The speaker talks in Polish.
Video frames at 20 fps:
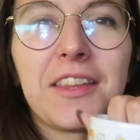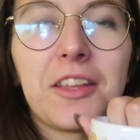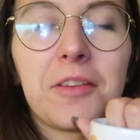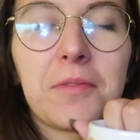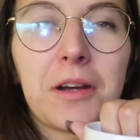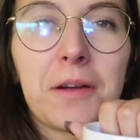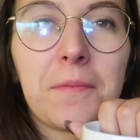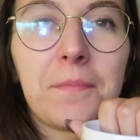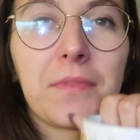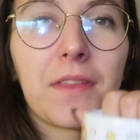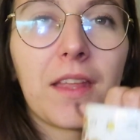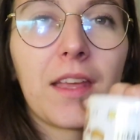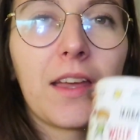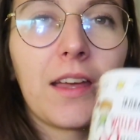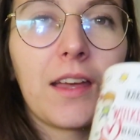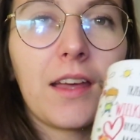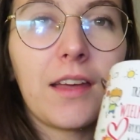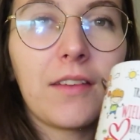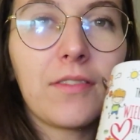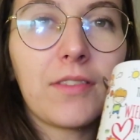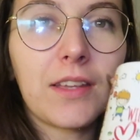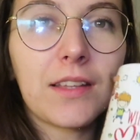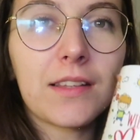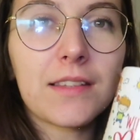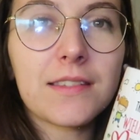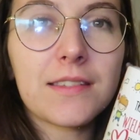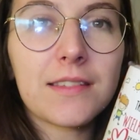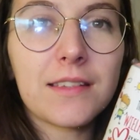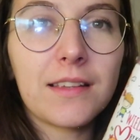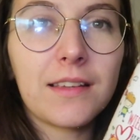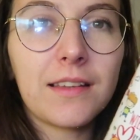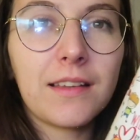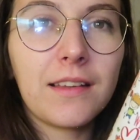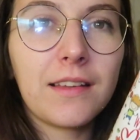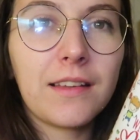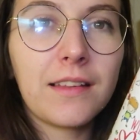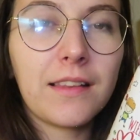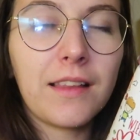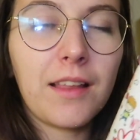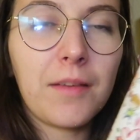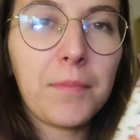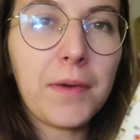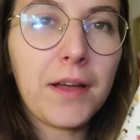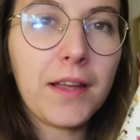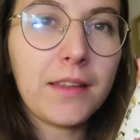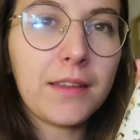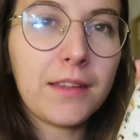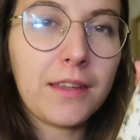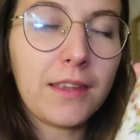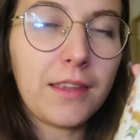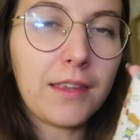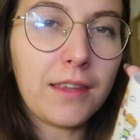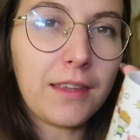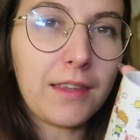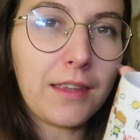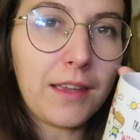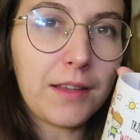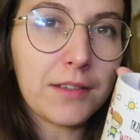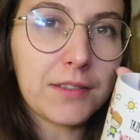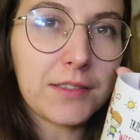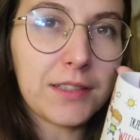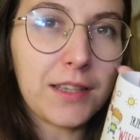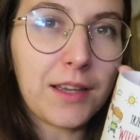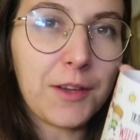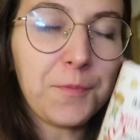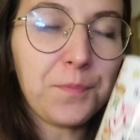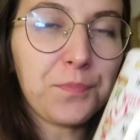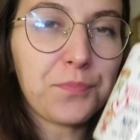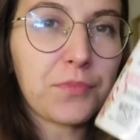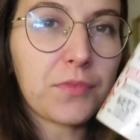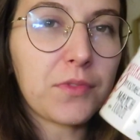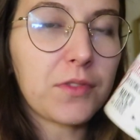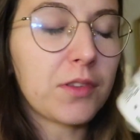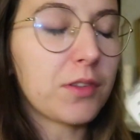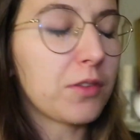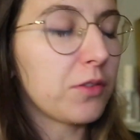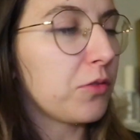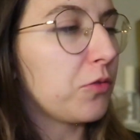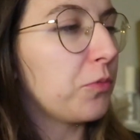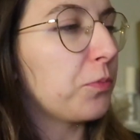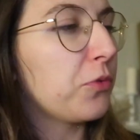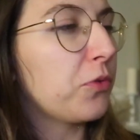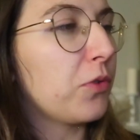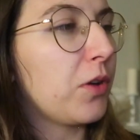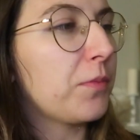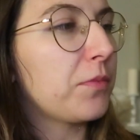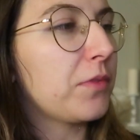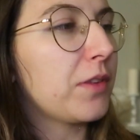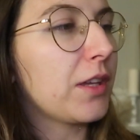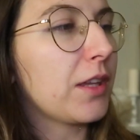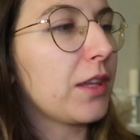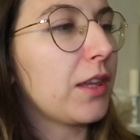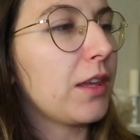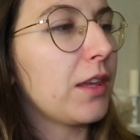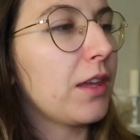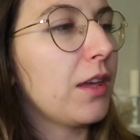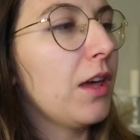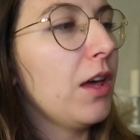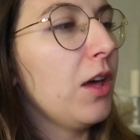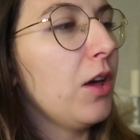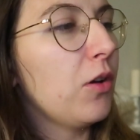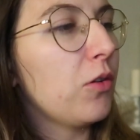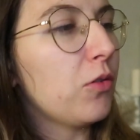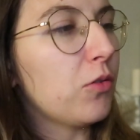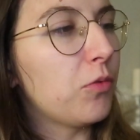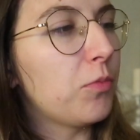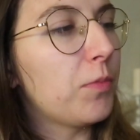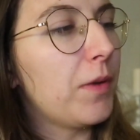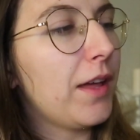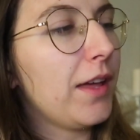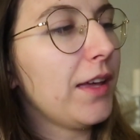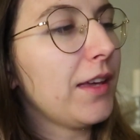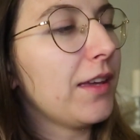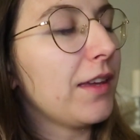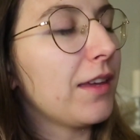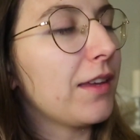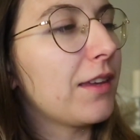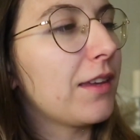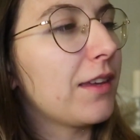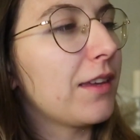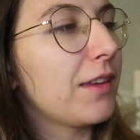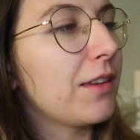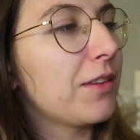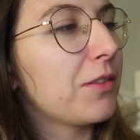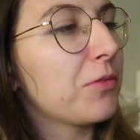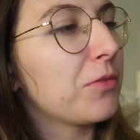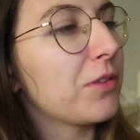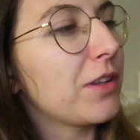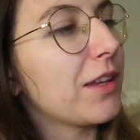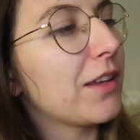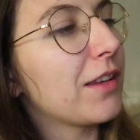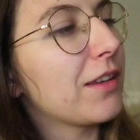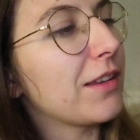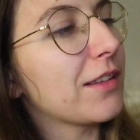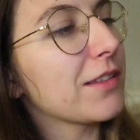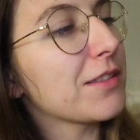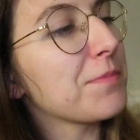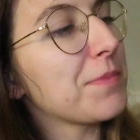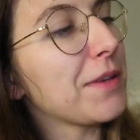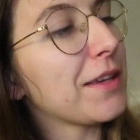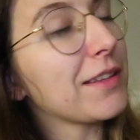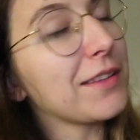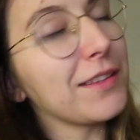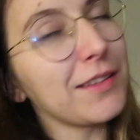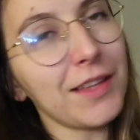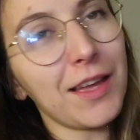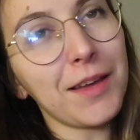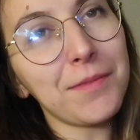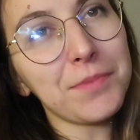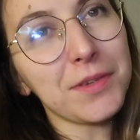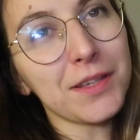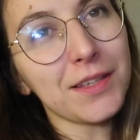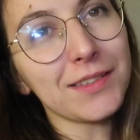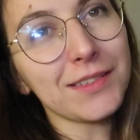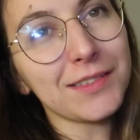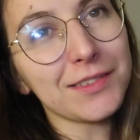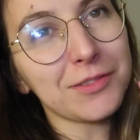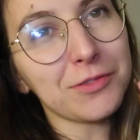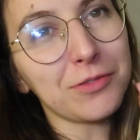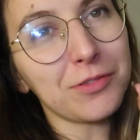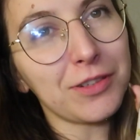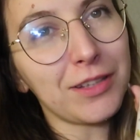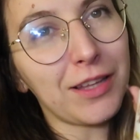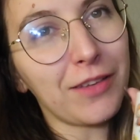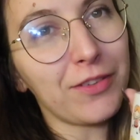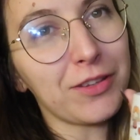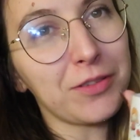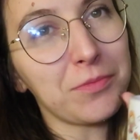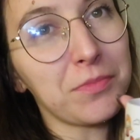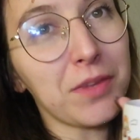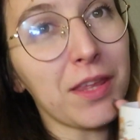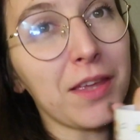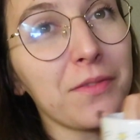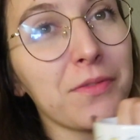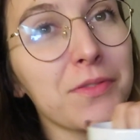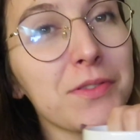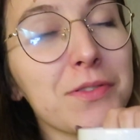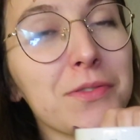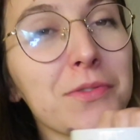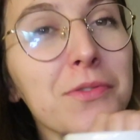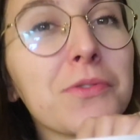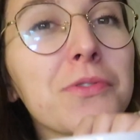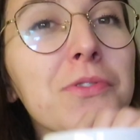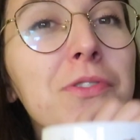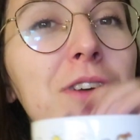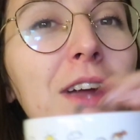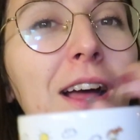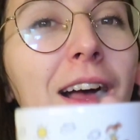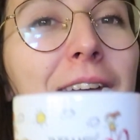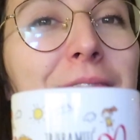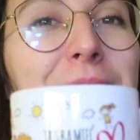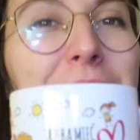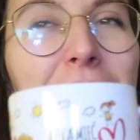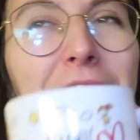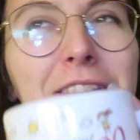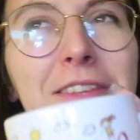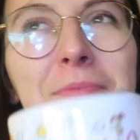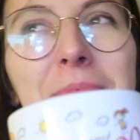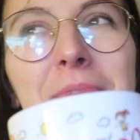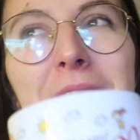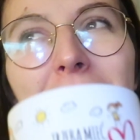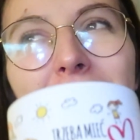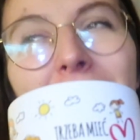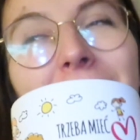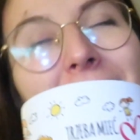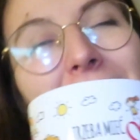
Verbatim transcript: Dobra, e, więc e, dla pani Jasia mm, kupiłam taki kubek i tutaj jest piękny napis, który nawet mnie wzrusza, nawet mnie.